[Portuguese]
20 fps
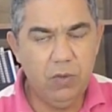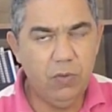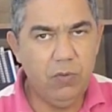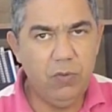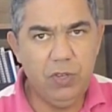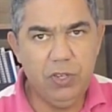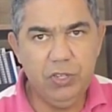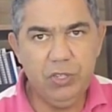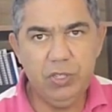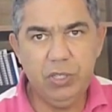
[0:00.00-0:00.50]

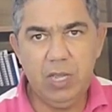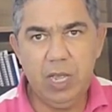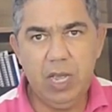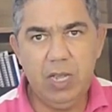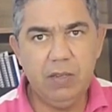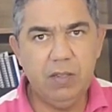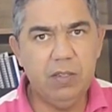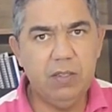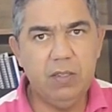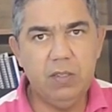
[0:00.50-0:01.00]
Fiz
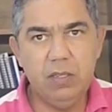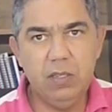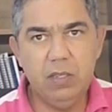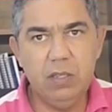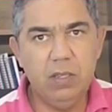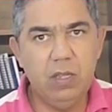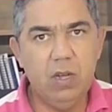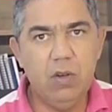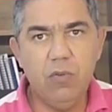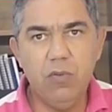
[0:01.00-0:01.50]
testes,
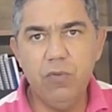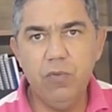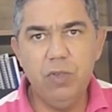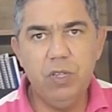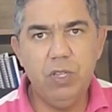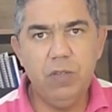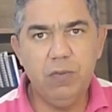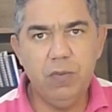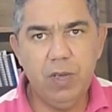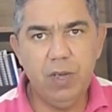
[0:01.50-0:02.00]
não
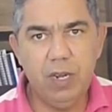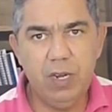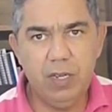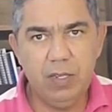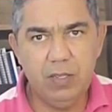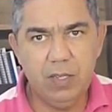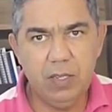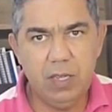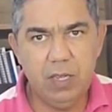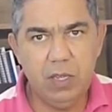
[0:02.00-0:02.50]
vi
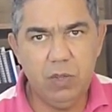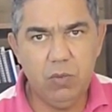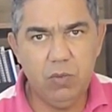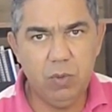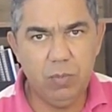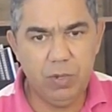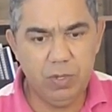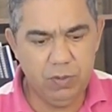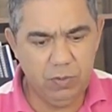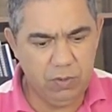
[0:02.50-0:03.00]
diferença
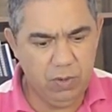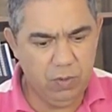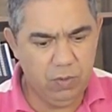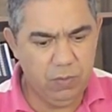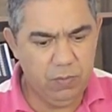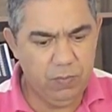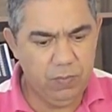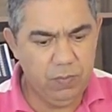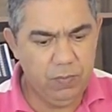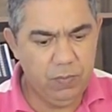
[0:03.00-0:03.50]
nenhuma, pessoal.